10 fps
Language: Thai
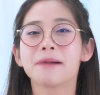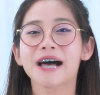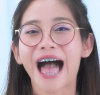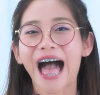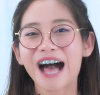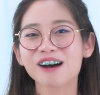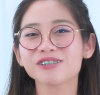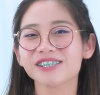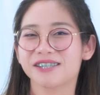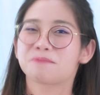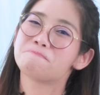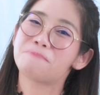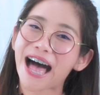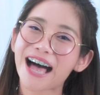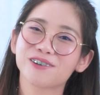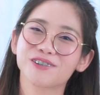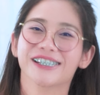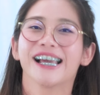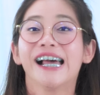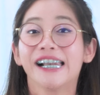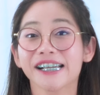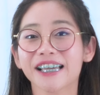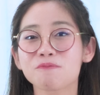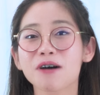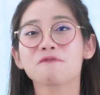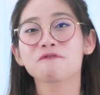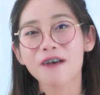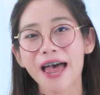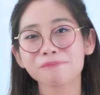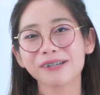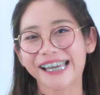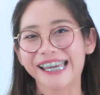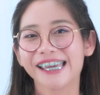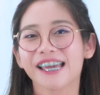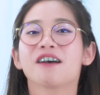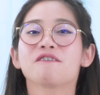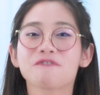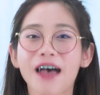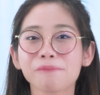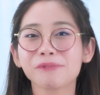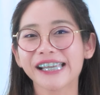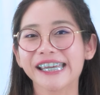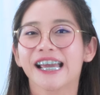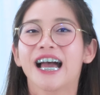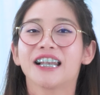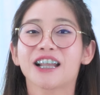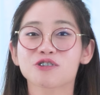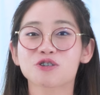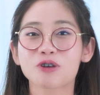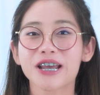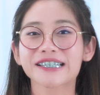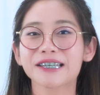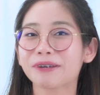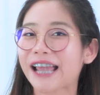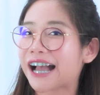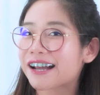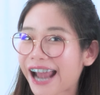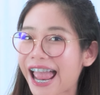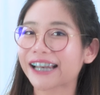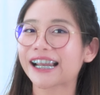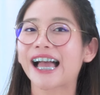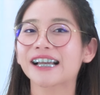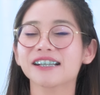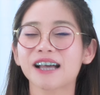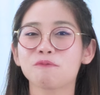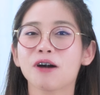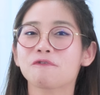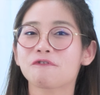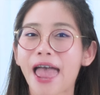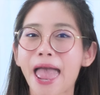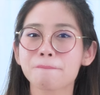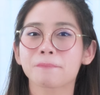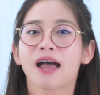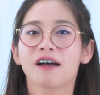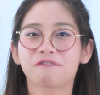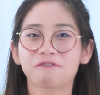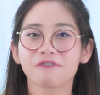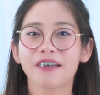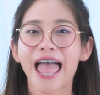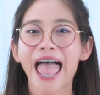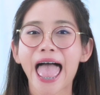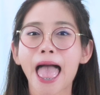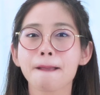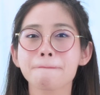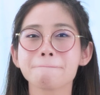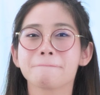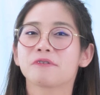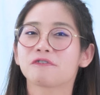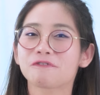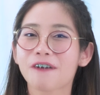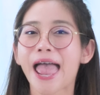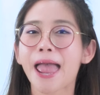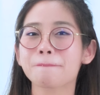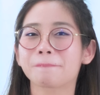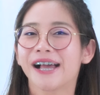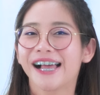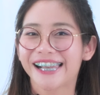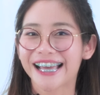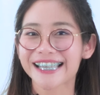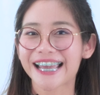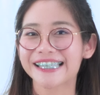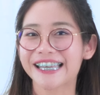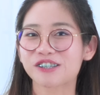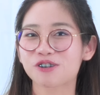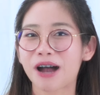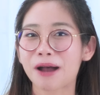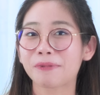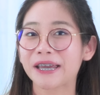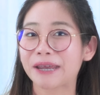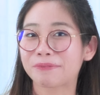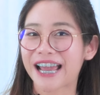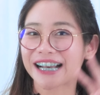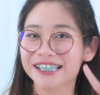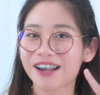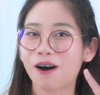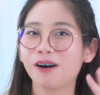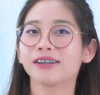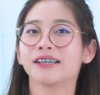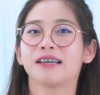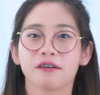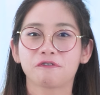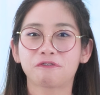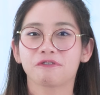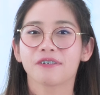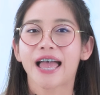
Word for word: b out about หรือคำว่า family family เรา stress ที่พยางค์แรกนะคะคือคำว่า fam f a m fam และใส่เสียงชวาไปในพยางค์ที่สอง f